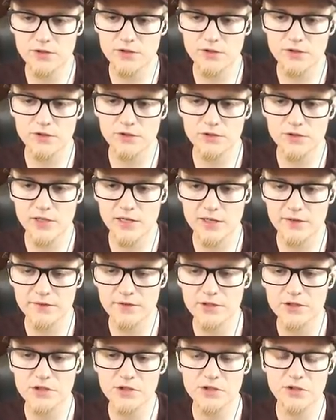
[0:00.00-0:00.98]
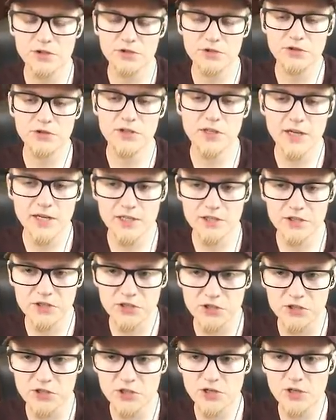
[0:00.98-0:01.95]
to trafić, to
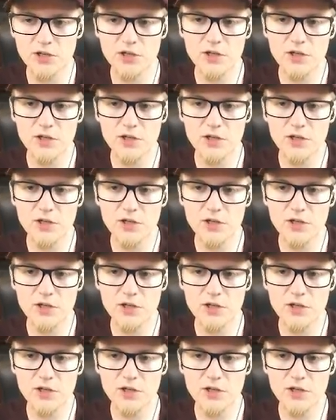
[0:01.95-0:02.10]
dokręcić